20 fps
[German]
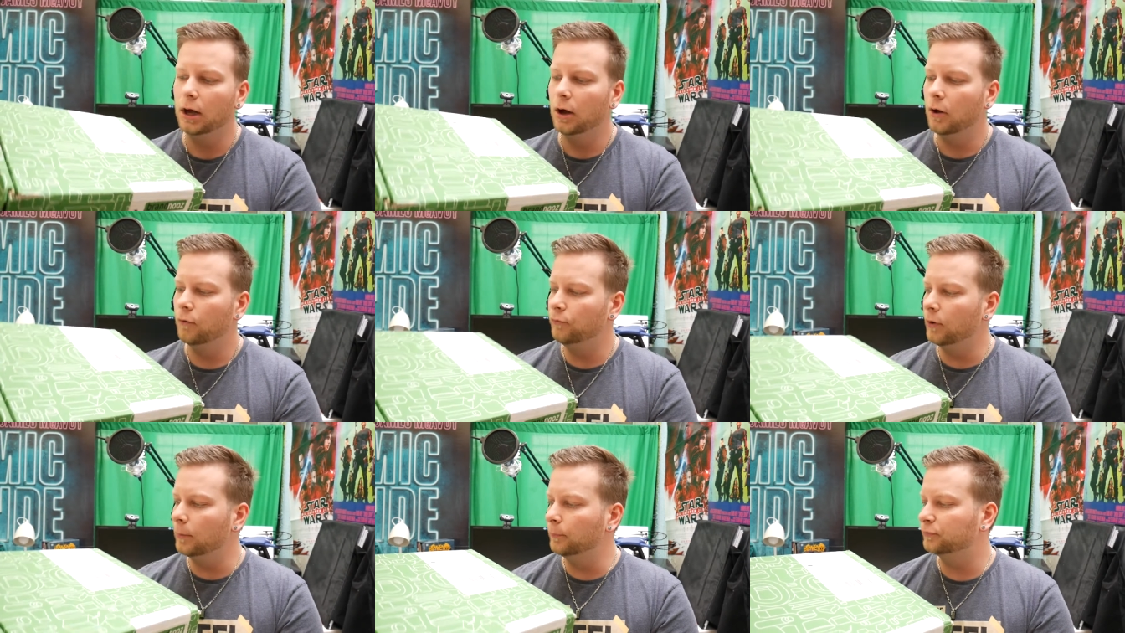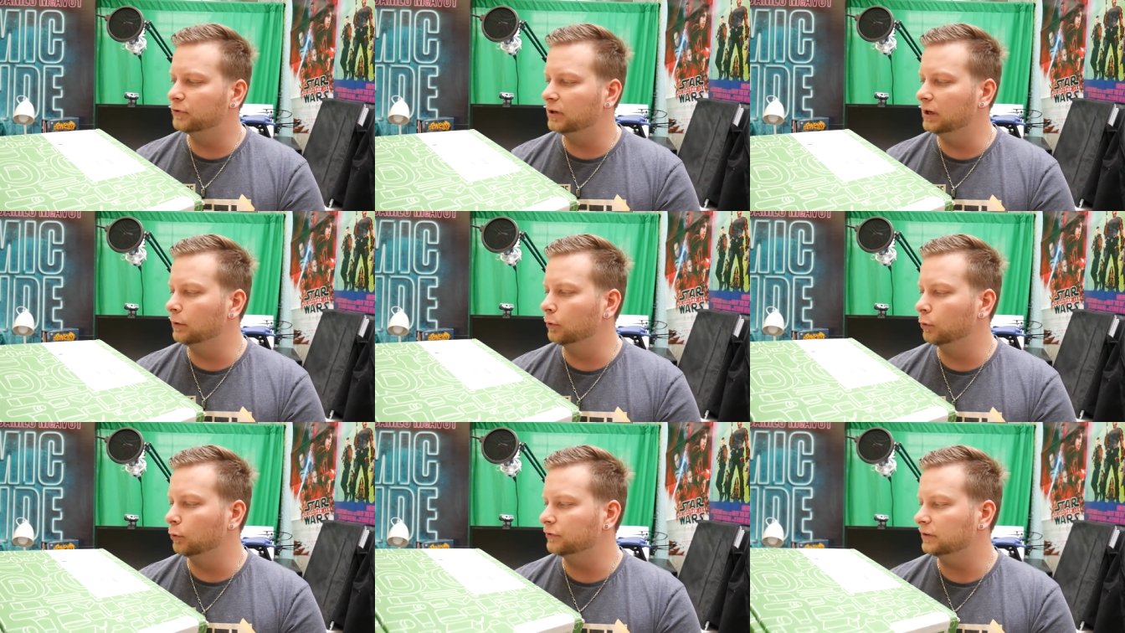5
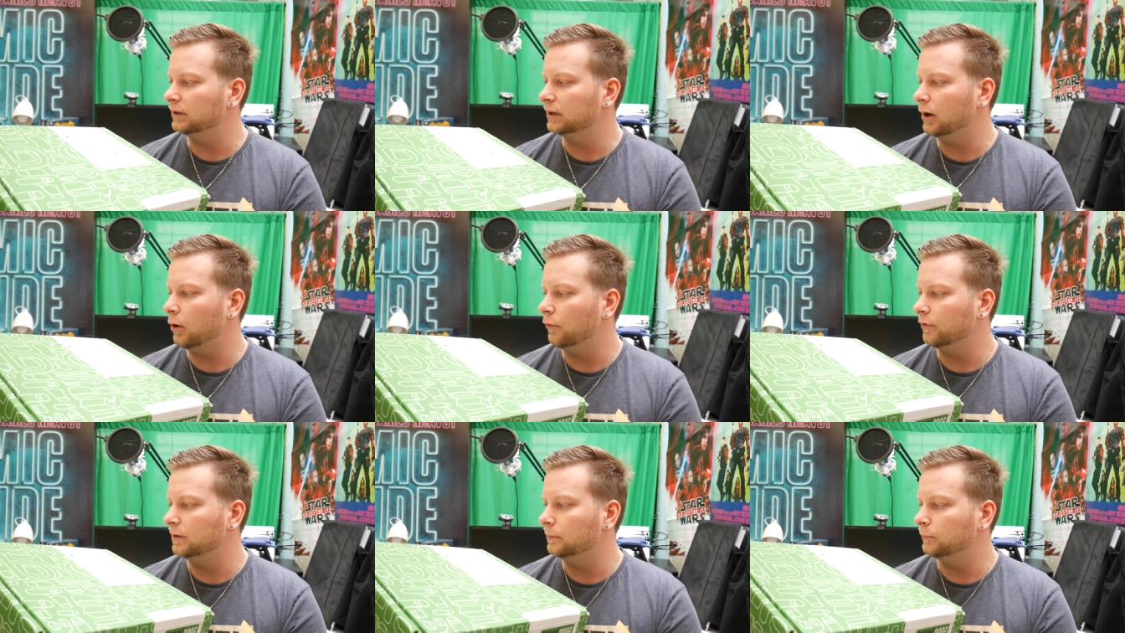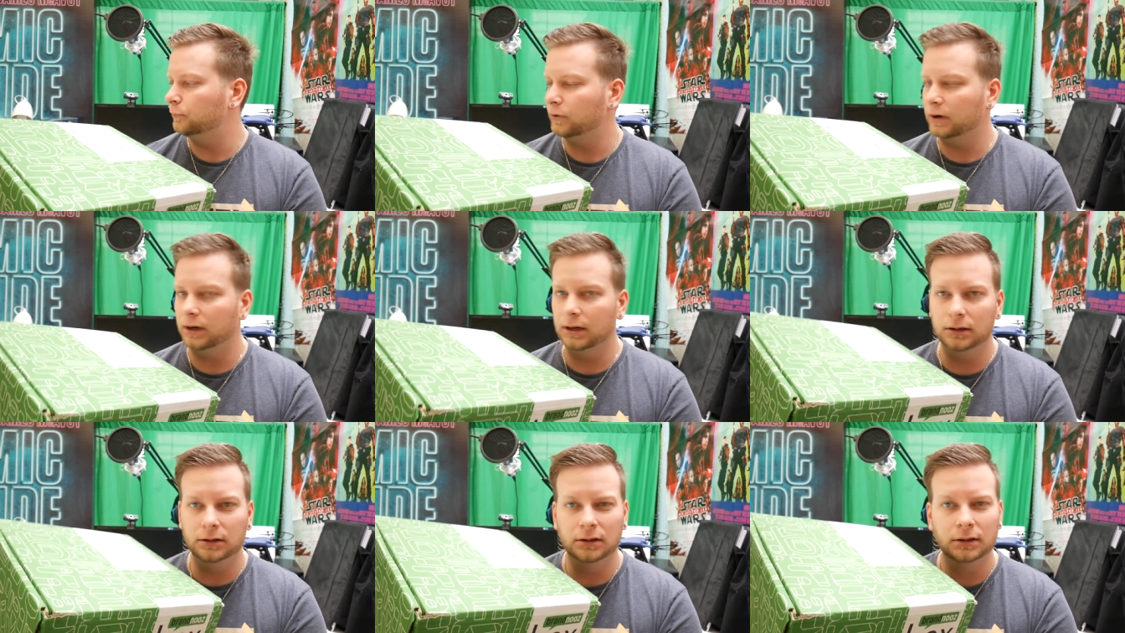Kilo sind da auf jeden
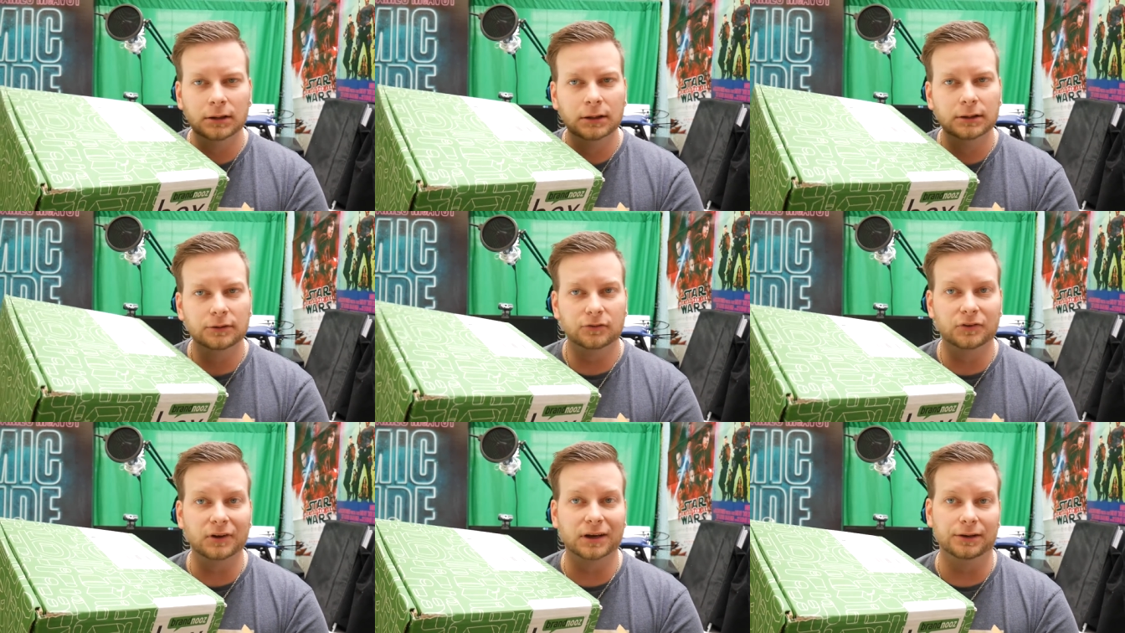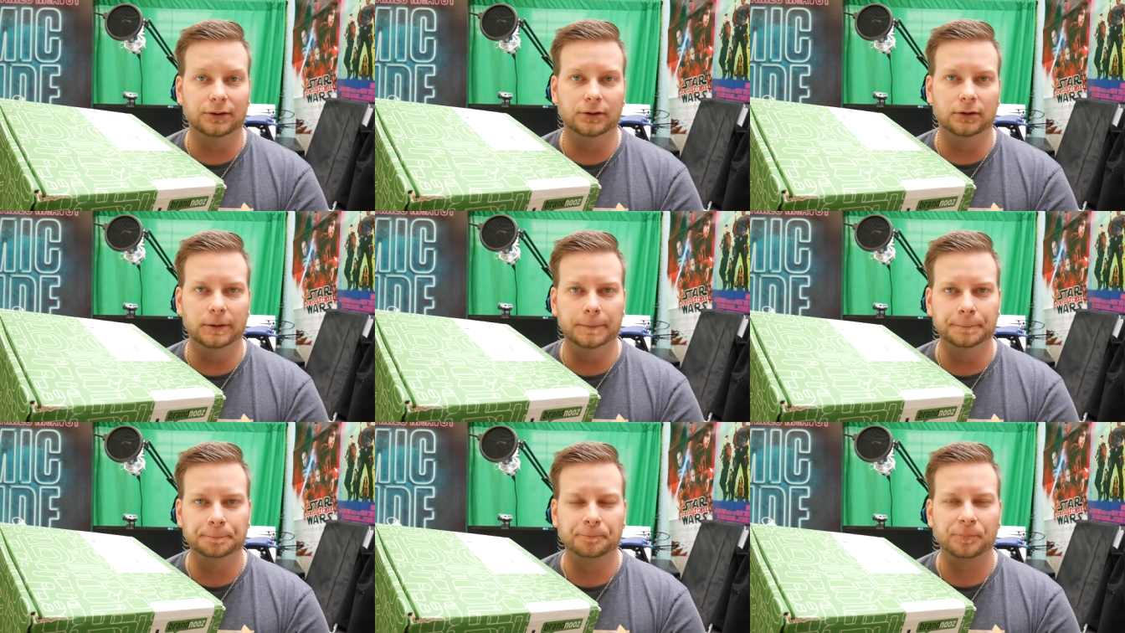Fall
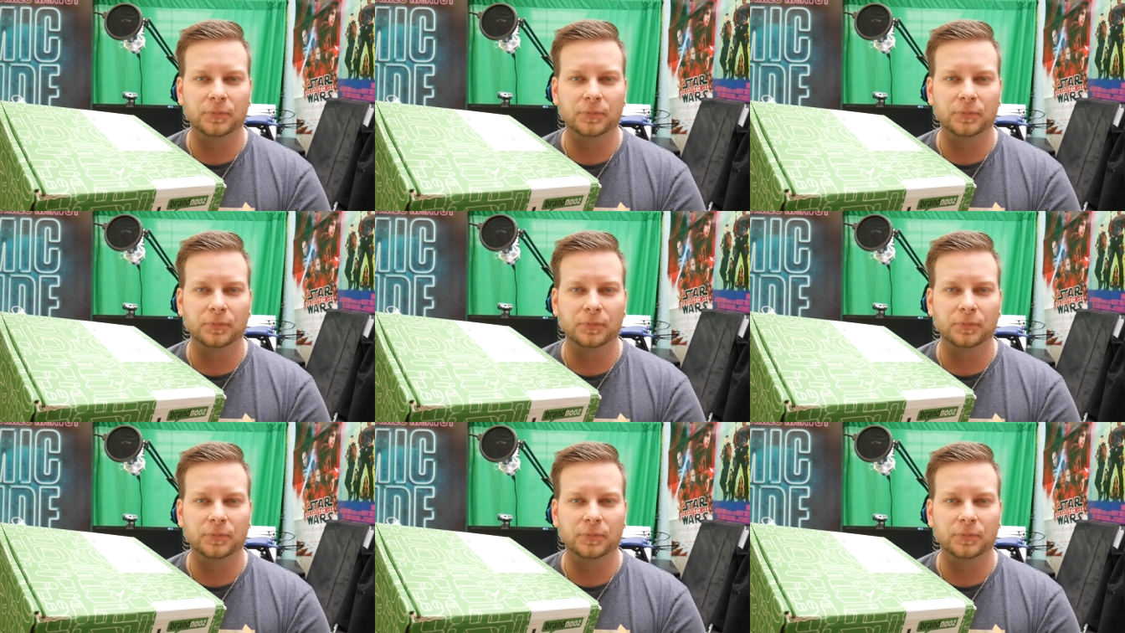drinne.